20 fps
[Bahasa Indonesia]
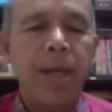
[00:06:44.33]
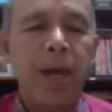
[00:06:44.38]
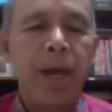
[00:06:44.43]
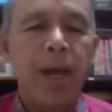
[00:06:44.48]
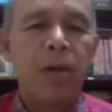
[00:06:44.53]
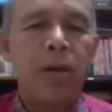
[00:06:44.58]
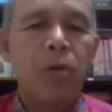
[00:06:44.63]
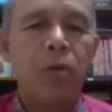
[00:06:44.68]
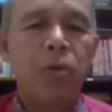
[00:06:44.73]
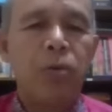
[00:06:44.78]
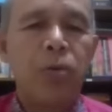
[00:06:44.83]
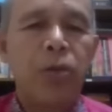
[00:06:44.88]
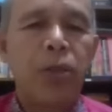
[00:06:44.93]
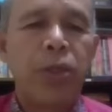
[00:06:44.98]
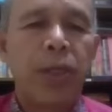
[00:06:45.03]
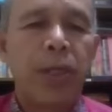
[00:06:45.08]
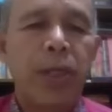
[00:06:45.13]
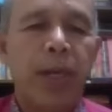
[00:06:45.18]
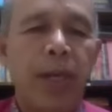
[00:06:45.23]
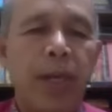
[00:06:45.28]
yang
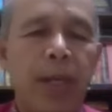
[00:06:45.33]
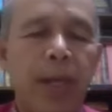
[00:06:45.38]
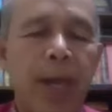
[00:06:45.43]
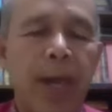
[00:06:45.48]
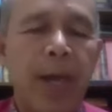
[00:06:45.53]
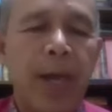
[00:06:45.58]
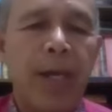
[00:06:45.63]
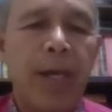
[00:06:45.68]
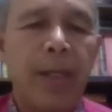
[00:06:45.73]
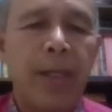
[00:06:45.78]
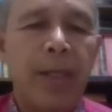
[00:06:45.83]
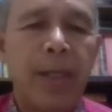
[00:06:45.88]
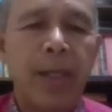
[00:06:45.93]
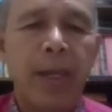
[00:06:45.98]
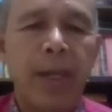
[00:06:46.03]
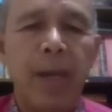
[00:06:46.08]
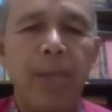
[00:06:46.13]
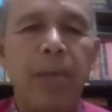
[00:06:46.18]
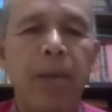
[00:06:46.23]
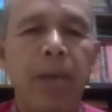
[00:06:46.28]
uji kirnya
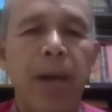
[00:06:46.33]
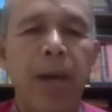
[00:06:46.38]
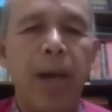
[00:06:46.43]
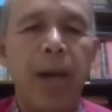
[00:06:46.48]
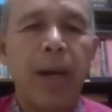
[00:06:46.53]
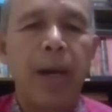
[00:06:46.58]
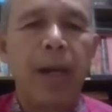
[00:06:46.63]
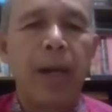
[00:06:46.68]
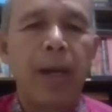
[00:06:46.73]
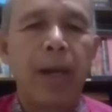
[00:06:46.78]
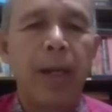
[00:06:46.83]
tidak benar.